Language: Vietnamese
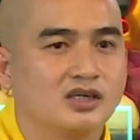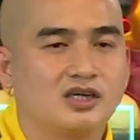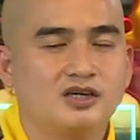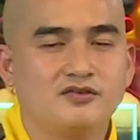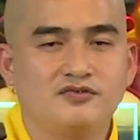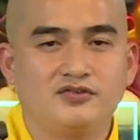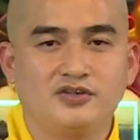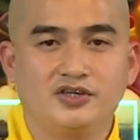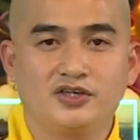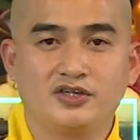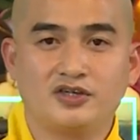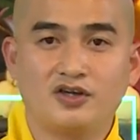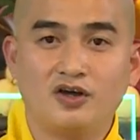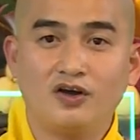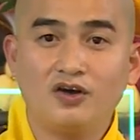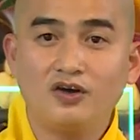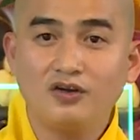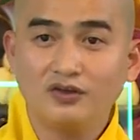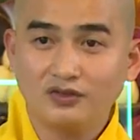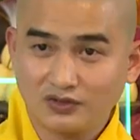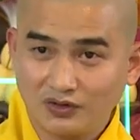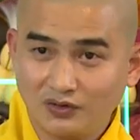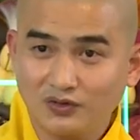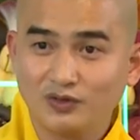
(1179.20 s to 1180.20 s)
các vị
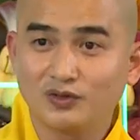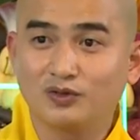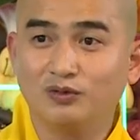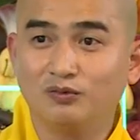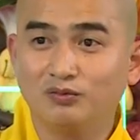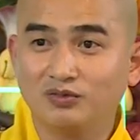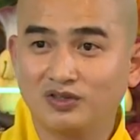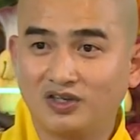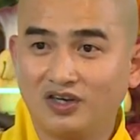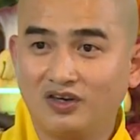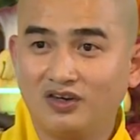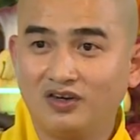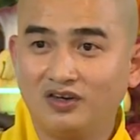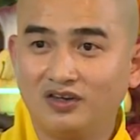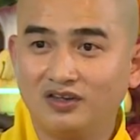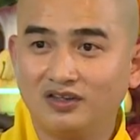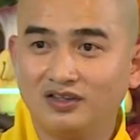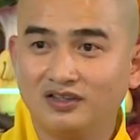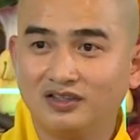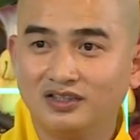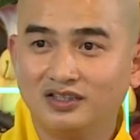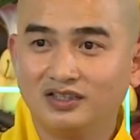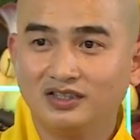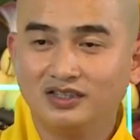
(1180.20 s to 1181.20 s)
có tôi cũng có
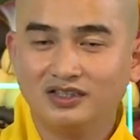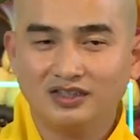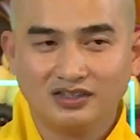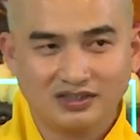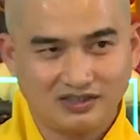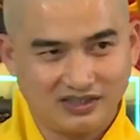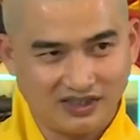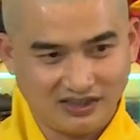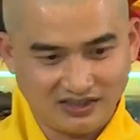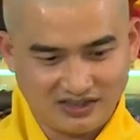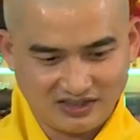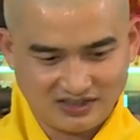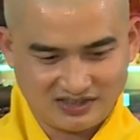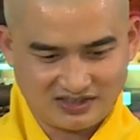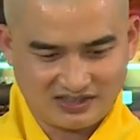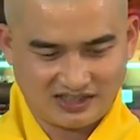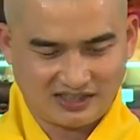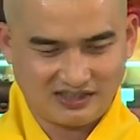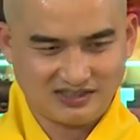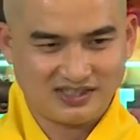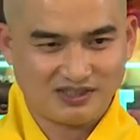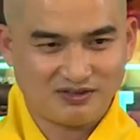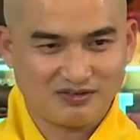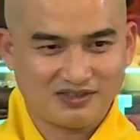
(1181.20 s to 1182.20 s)
vậy thì
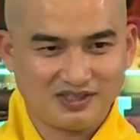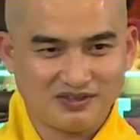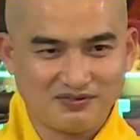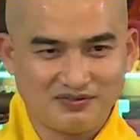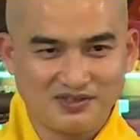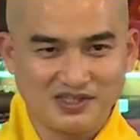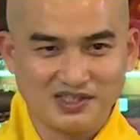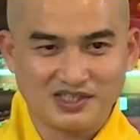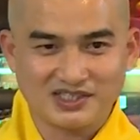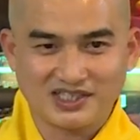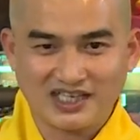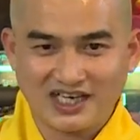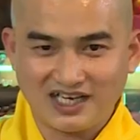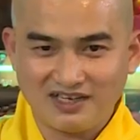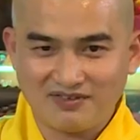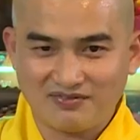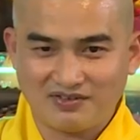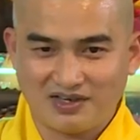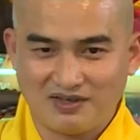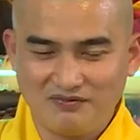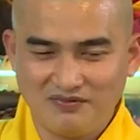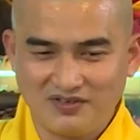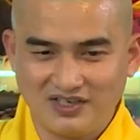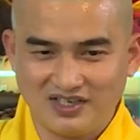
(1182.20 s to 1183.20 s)
tại sao các vị sai
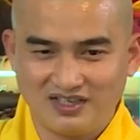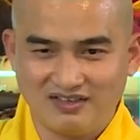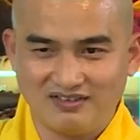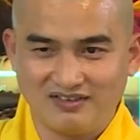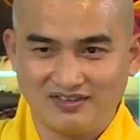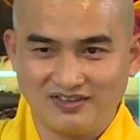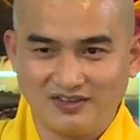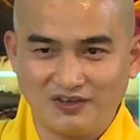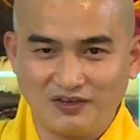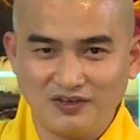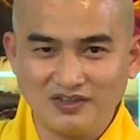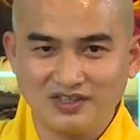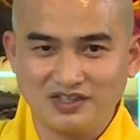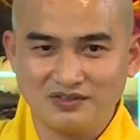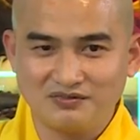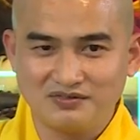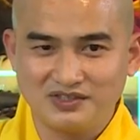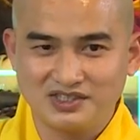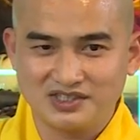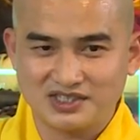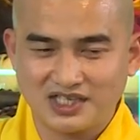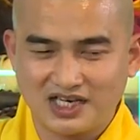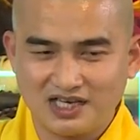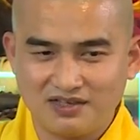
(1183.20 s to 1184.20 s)
phạm về lời nói các
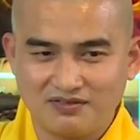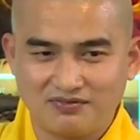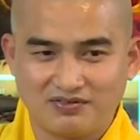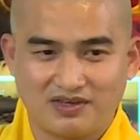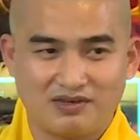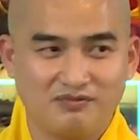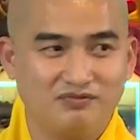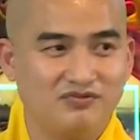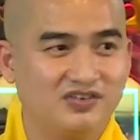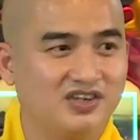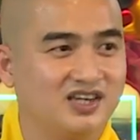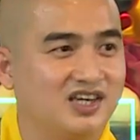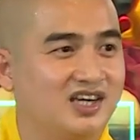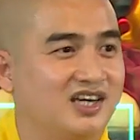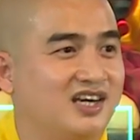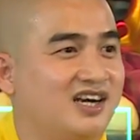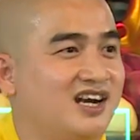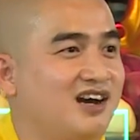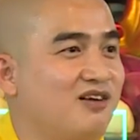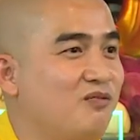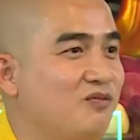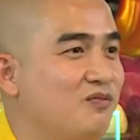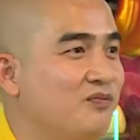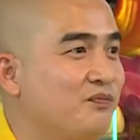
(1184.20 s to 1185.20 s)
vị sai phạm về hành
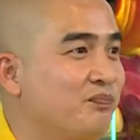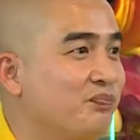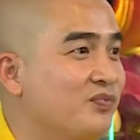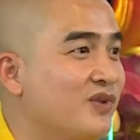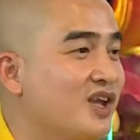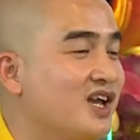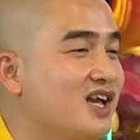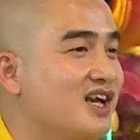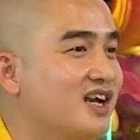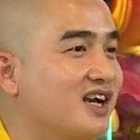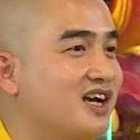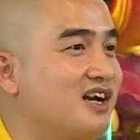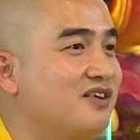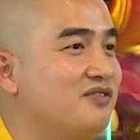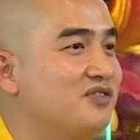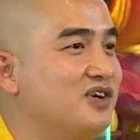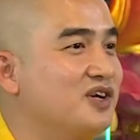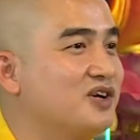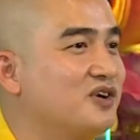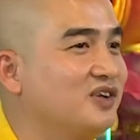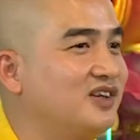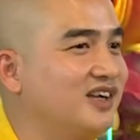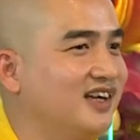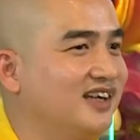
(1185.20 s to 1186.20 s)
động các
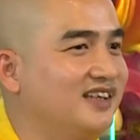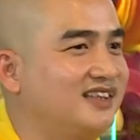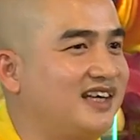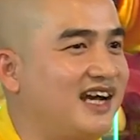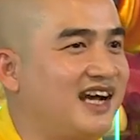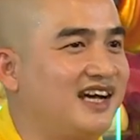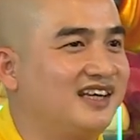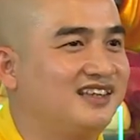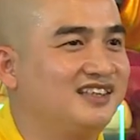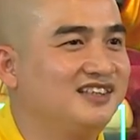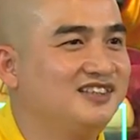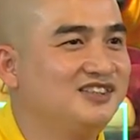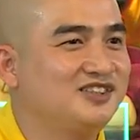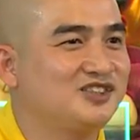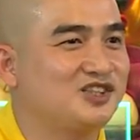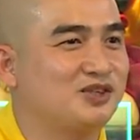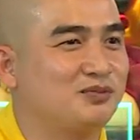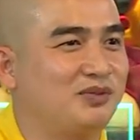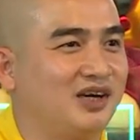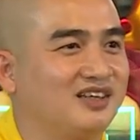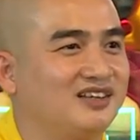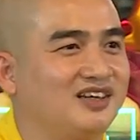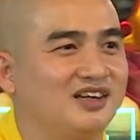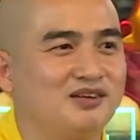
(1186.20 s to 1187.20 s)
vị có thể tha thứ cho
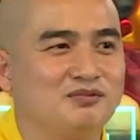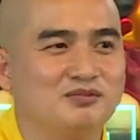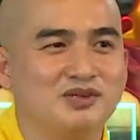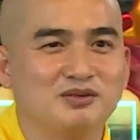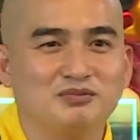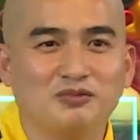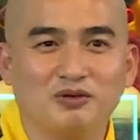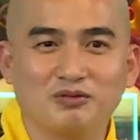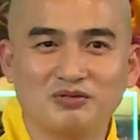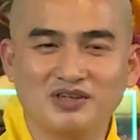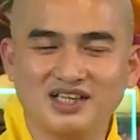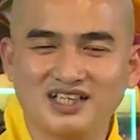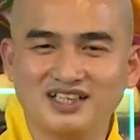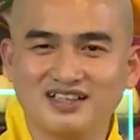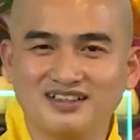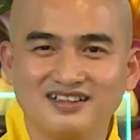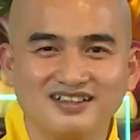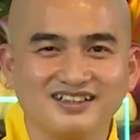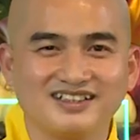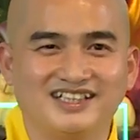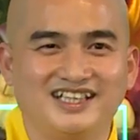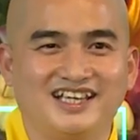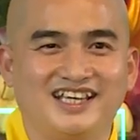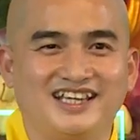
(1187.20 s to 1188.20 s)
bản thân mình một cách
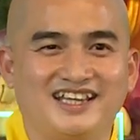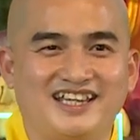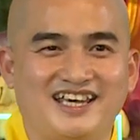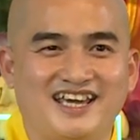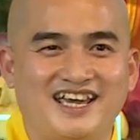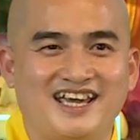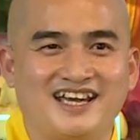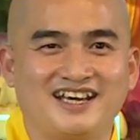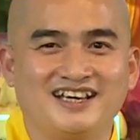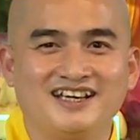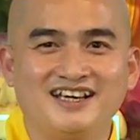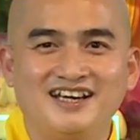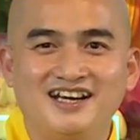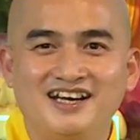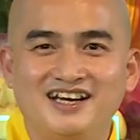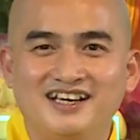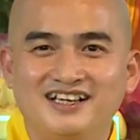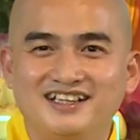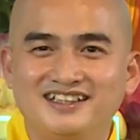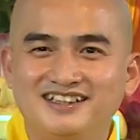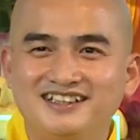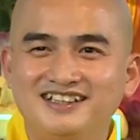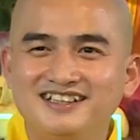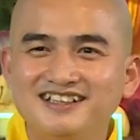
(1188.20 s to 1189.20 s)
rất nhẹ nhàng
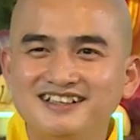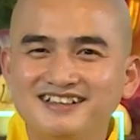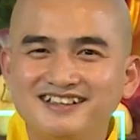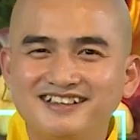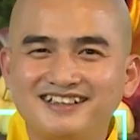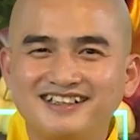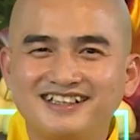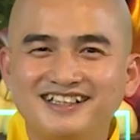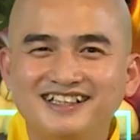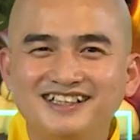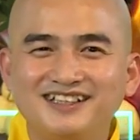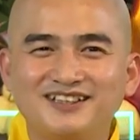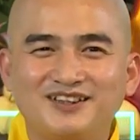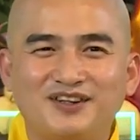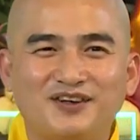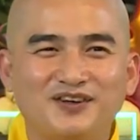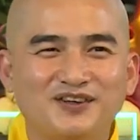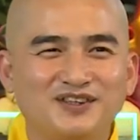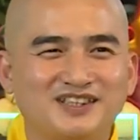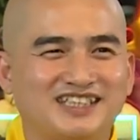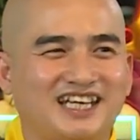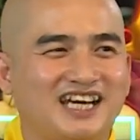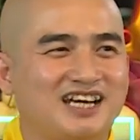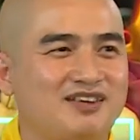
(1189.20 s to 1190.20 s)
nhưng khi
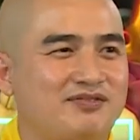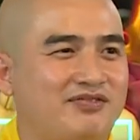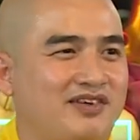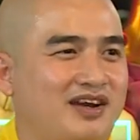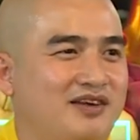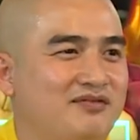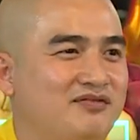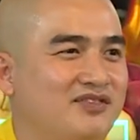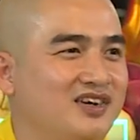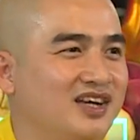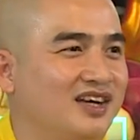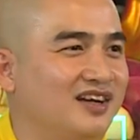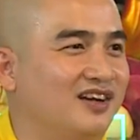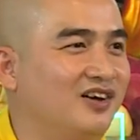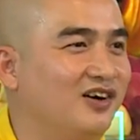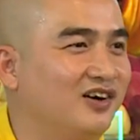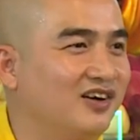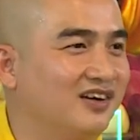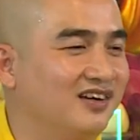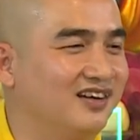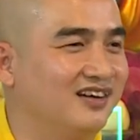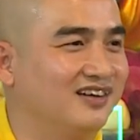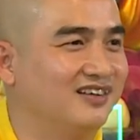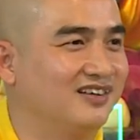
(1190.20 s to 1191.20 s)
tôi sai phạm về
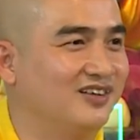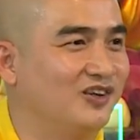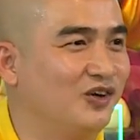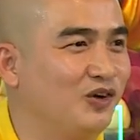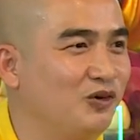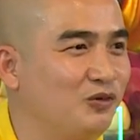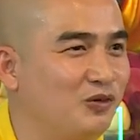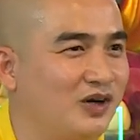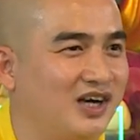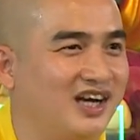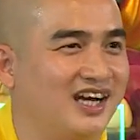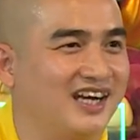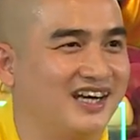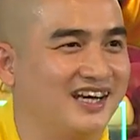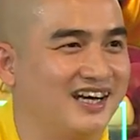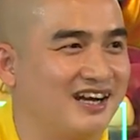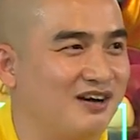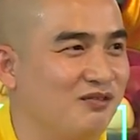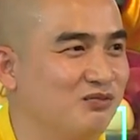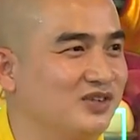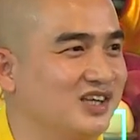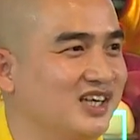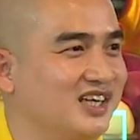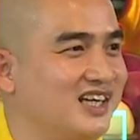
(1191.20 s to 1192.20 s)
lời, lời nói hoặc hành
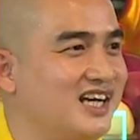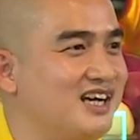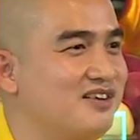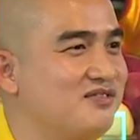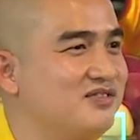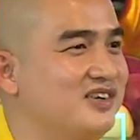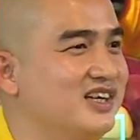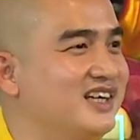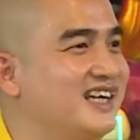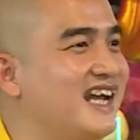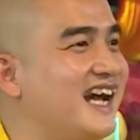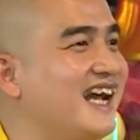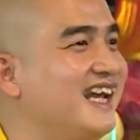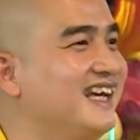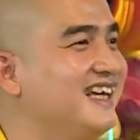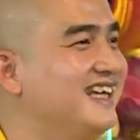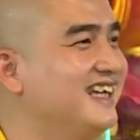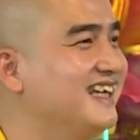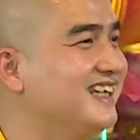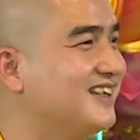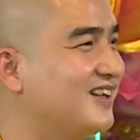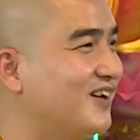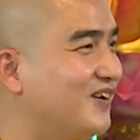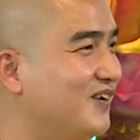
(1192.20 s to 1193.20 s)
động thì các vị đai
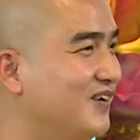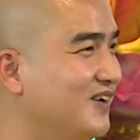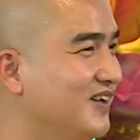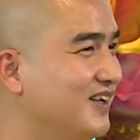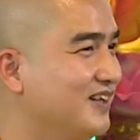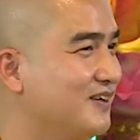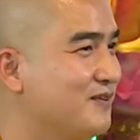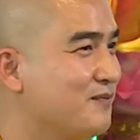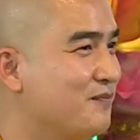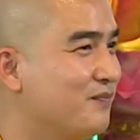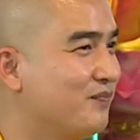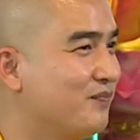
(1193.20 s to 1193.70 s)
nghiến tôi